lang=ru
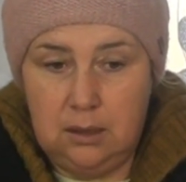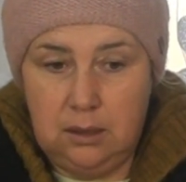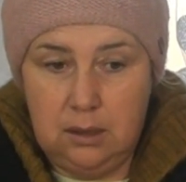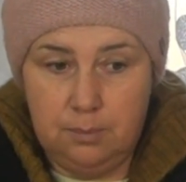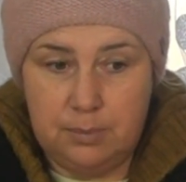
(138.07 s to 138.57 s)

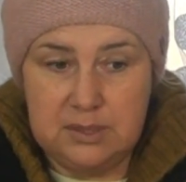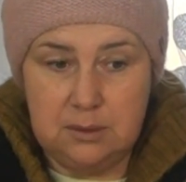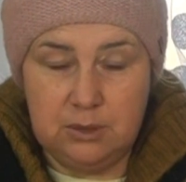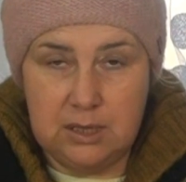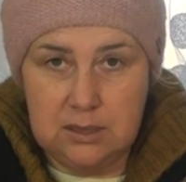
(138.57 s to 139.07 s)
И по
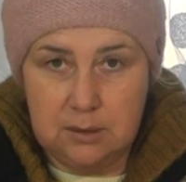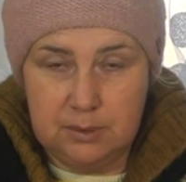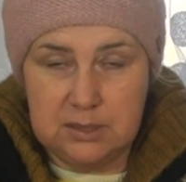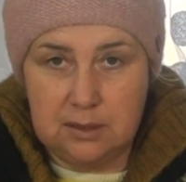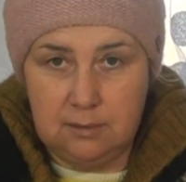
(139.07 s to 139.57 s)
темноте,
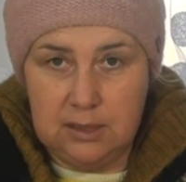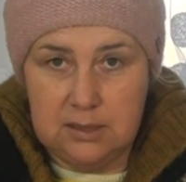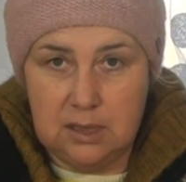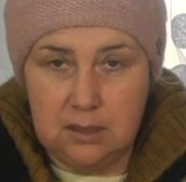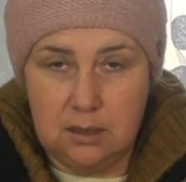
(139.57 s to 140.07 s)

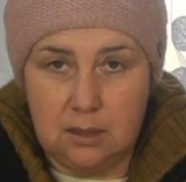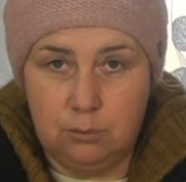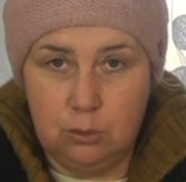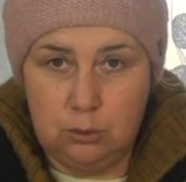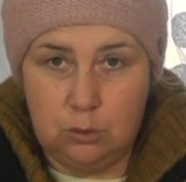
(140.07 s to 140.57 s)
представляете, они
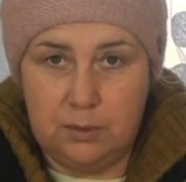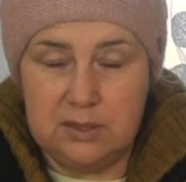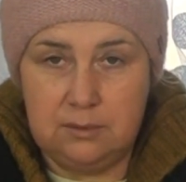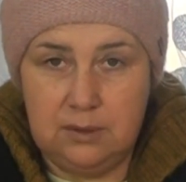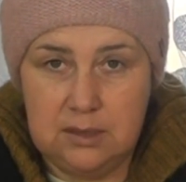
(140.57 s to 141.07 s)
работают при
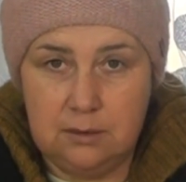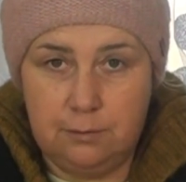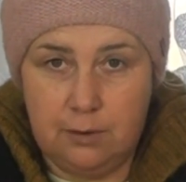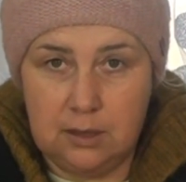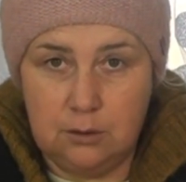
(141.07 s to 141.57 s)
свете
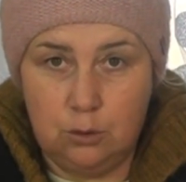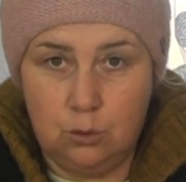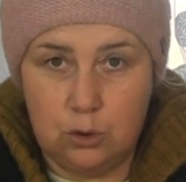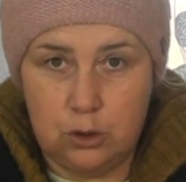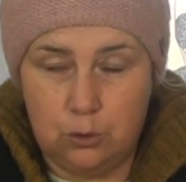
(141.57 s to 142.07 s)
фар
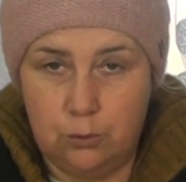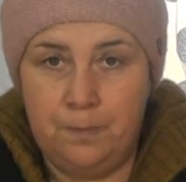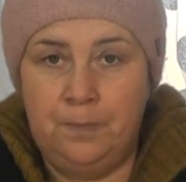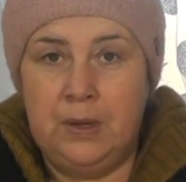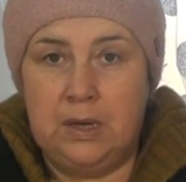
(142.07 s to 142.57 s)
ночью.
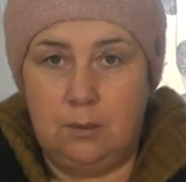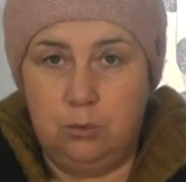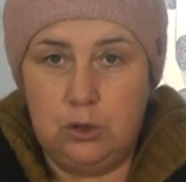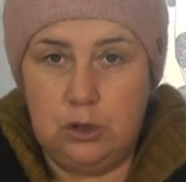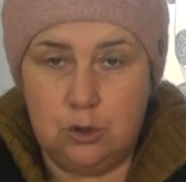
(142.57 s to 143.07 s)

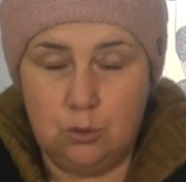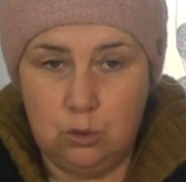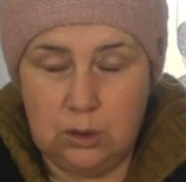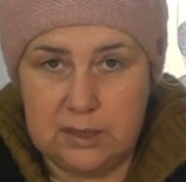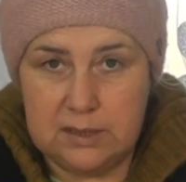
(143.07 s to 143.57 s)
Рабочие
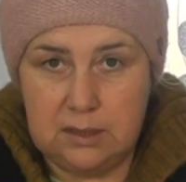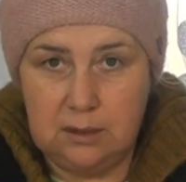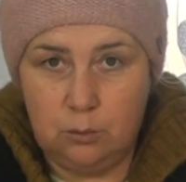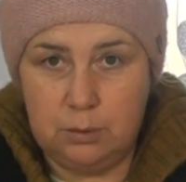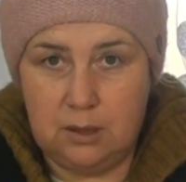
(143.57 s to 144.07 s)
жгут костры,
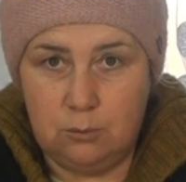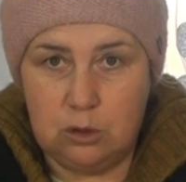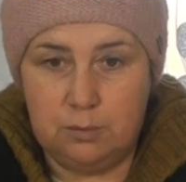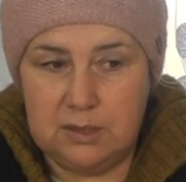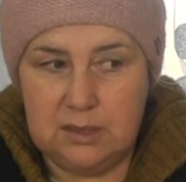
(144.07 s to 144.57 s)
ну потому
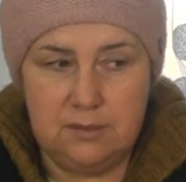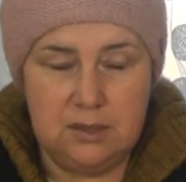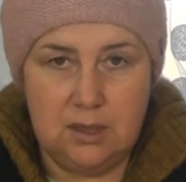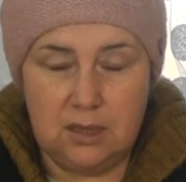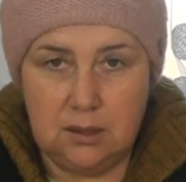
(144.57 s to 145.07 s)
что, представьте,
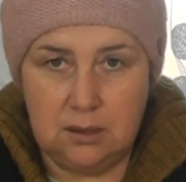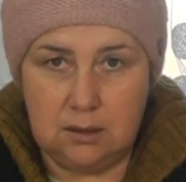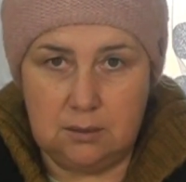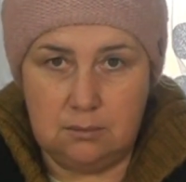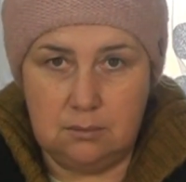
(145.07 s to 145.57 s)
на
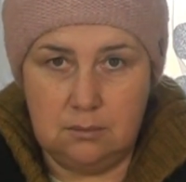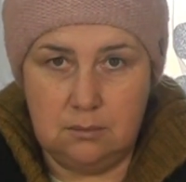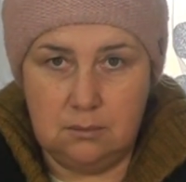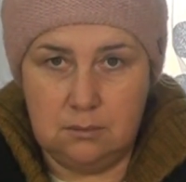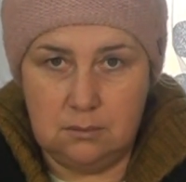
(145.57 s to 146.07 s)
открытом
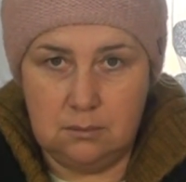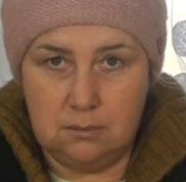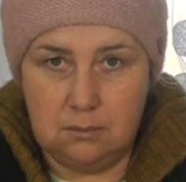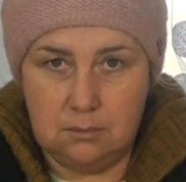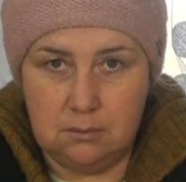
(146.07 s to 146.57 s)

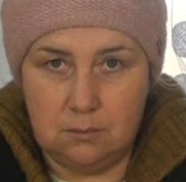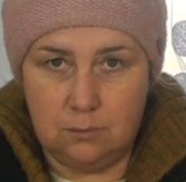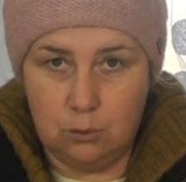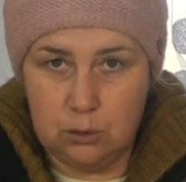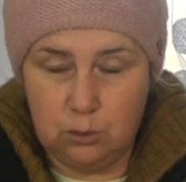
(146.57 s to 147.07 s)

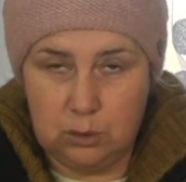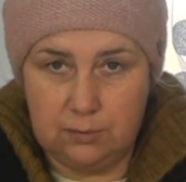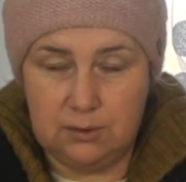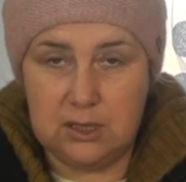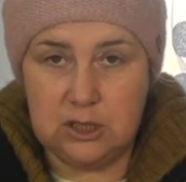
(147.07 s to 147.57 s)
воздухе,
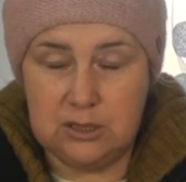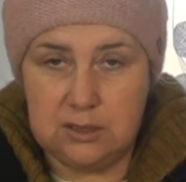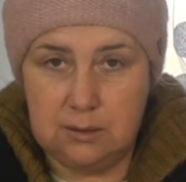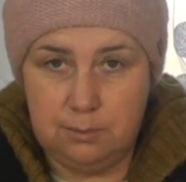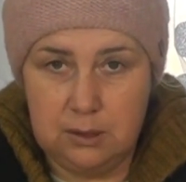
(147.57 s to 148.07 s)
в нашей
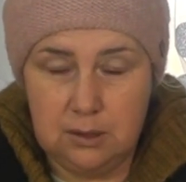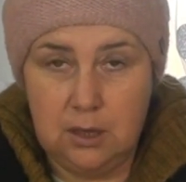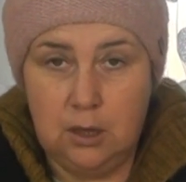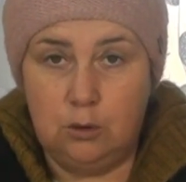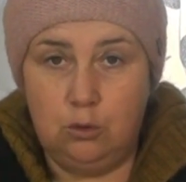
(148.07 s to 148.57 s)
степи
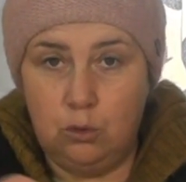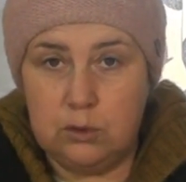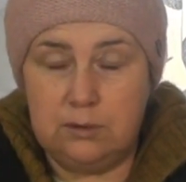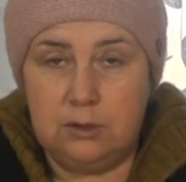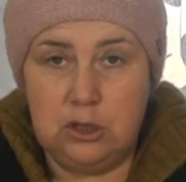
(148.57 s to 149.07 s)
дуют
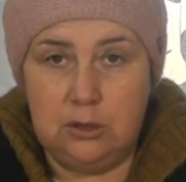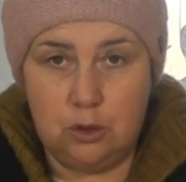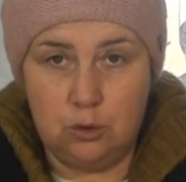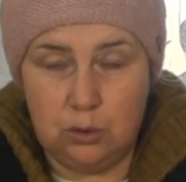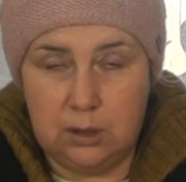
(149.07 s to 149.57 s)
совершенно
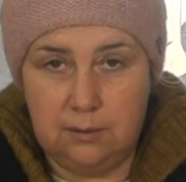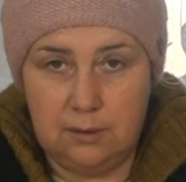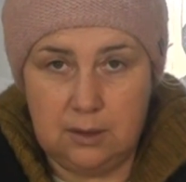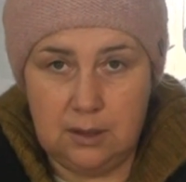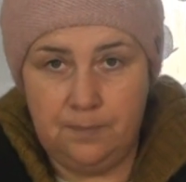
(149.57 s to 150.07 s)
жуткие
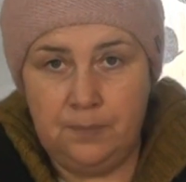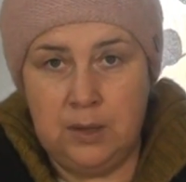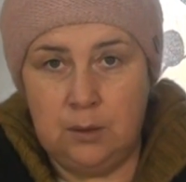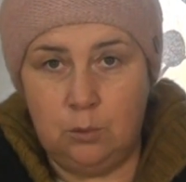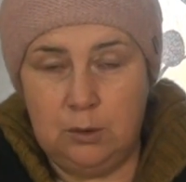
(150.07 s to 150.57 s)
ветра.
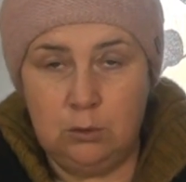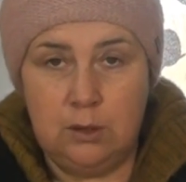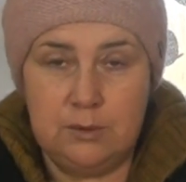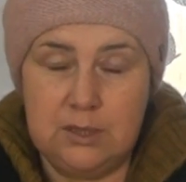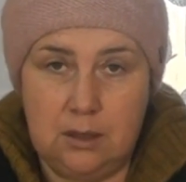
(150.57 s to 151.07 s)
У меня он
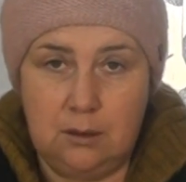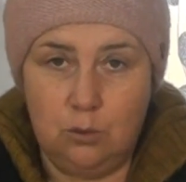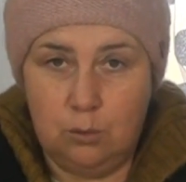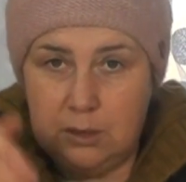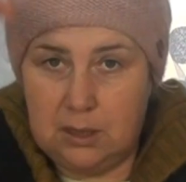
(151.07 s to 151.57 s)
там за
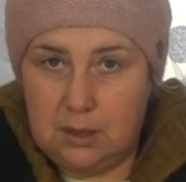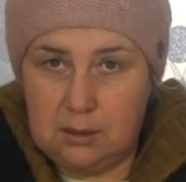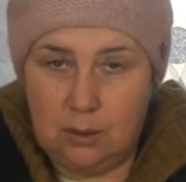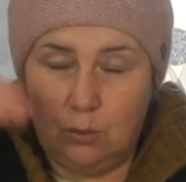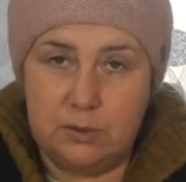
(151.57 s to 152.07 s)
окном на
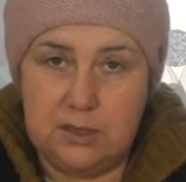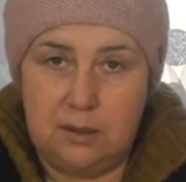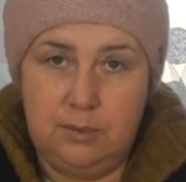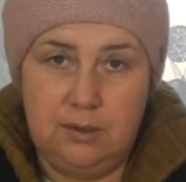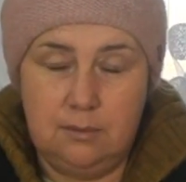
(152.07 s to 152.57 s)
таком
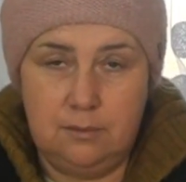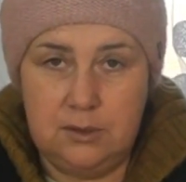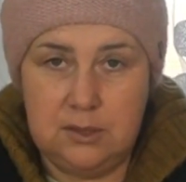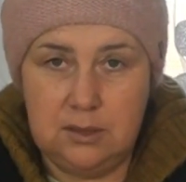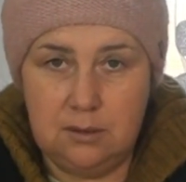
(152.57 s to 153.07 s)
столбе
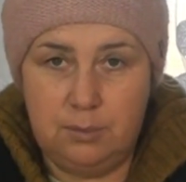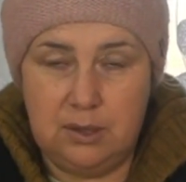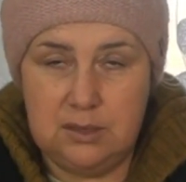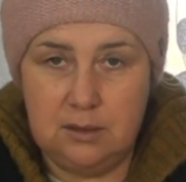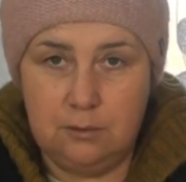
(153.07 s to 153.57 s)
висит
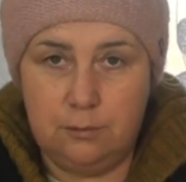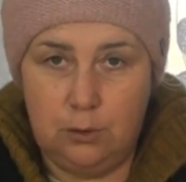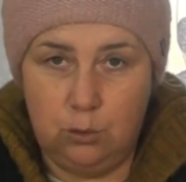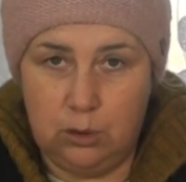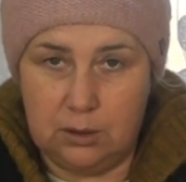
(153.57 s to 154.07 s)
приделан
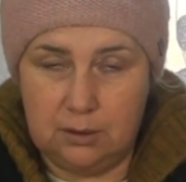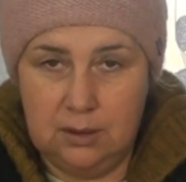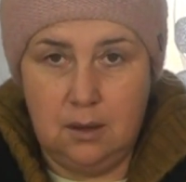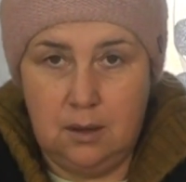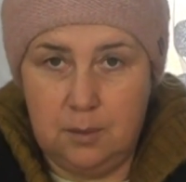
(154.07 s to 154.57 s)
флюгер –
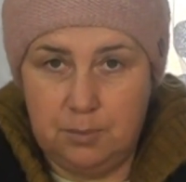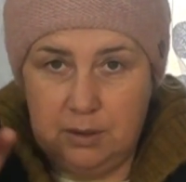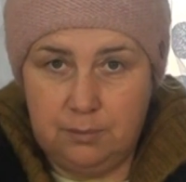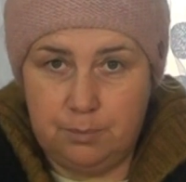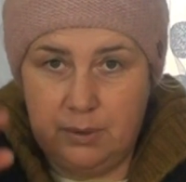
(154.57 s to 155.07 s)
и
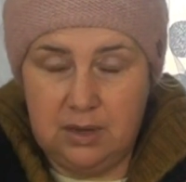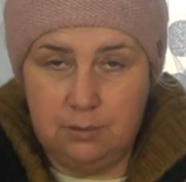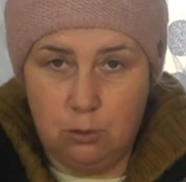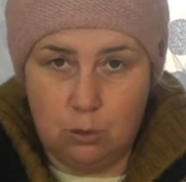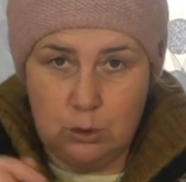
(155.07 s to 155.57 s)
по, по
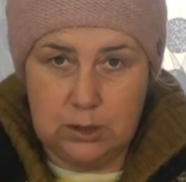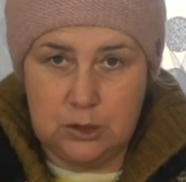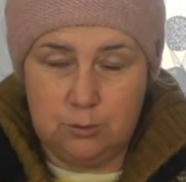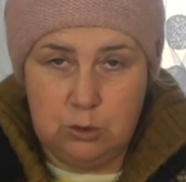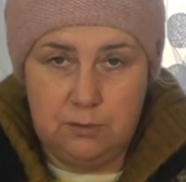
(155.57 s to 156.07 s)
его
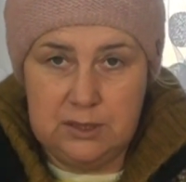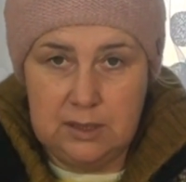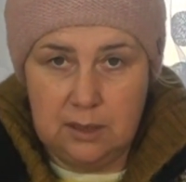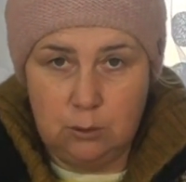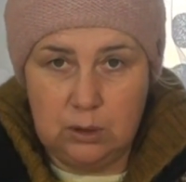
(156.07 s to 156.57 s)
крутящемуся
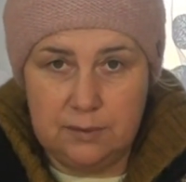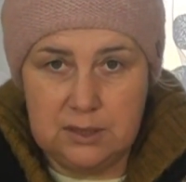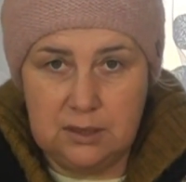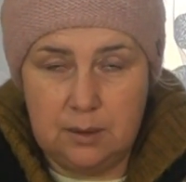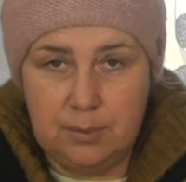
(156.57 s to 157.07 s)
вентилятору я
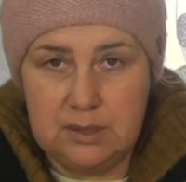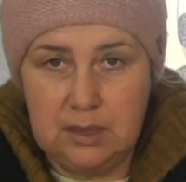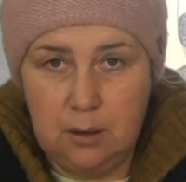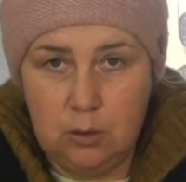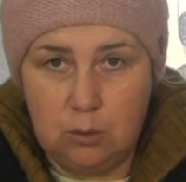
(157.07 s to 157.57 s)
всегда
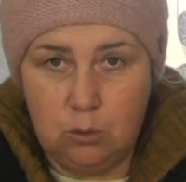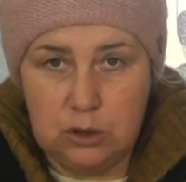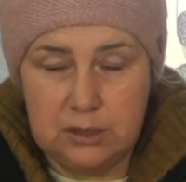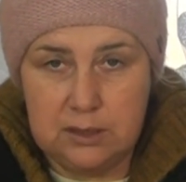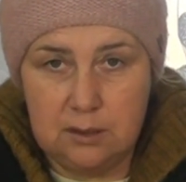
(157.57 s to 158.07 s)
определяю, какой
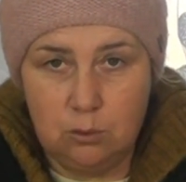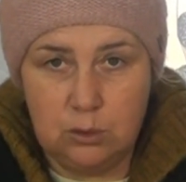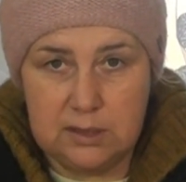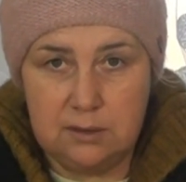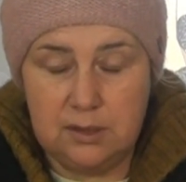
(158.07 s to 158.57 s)
же силы у
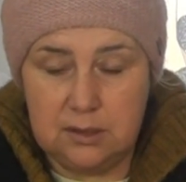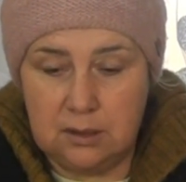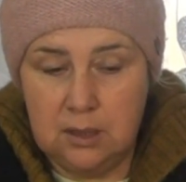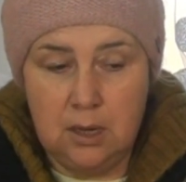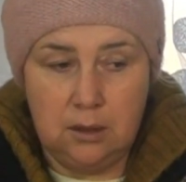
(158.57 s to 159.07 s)
нас ветер.
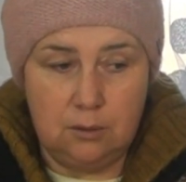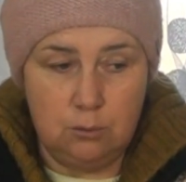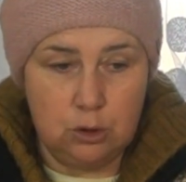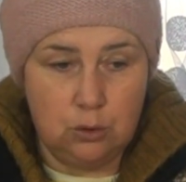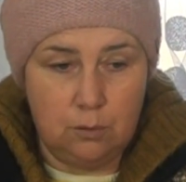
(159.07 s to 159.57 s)
Так
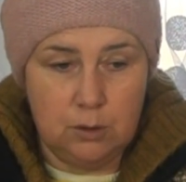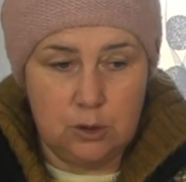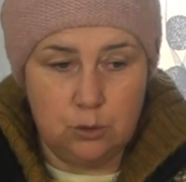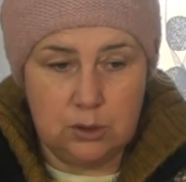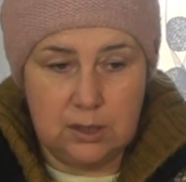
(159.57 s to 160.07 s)
вот, что я вам
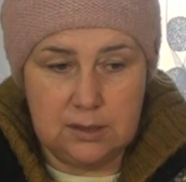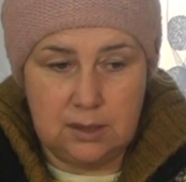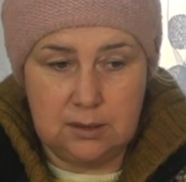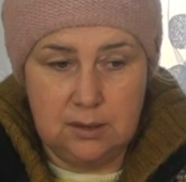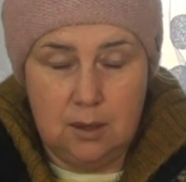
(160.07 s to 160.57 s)
хочу
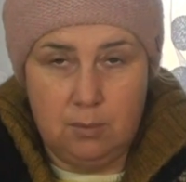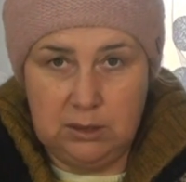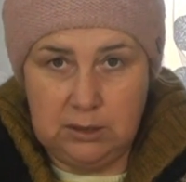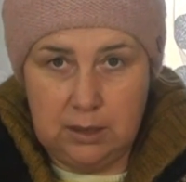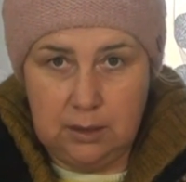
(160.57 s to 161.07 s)
сказать.
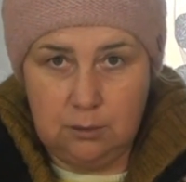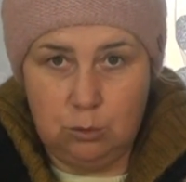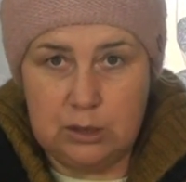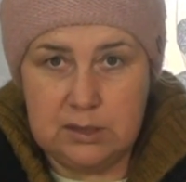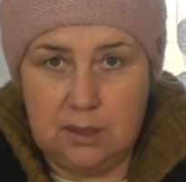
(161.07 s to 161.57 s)
Благодаря этому
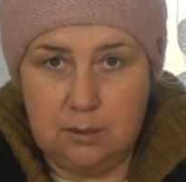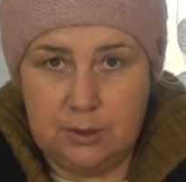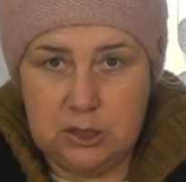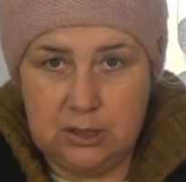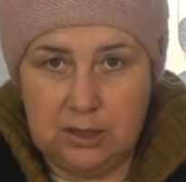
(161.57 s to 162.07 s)
я стала
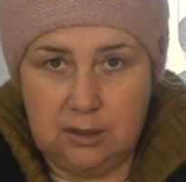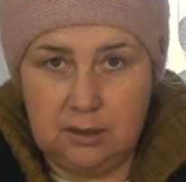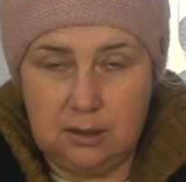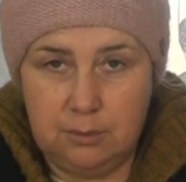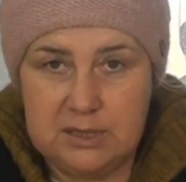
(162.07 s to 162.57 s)
почти как
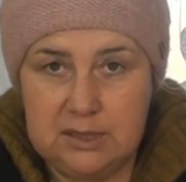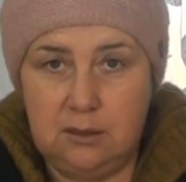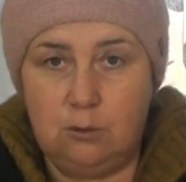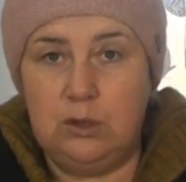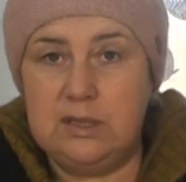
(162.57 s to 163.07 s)

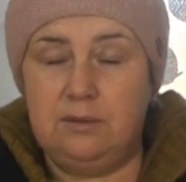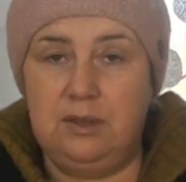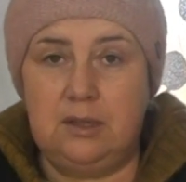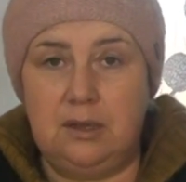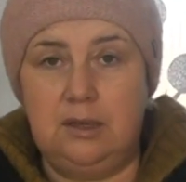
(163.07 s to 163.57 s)
гидромедцентр. У нас
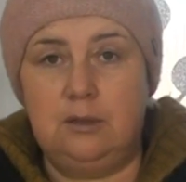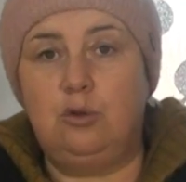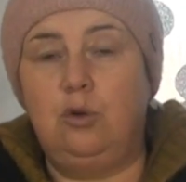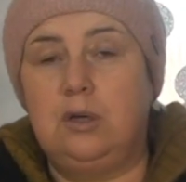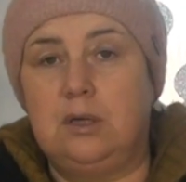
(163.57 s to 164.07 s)
ветра нет
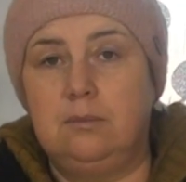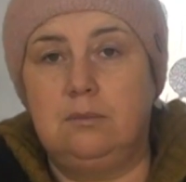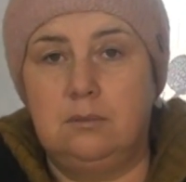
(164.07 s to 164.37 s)
только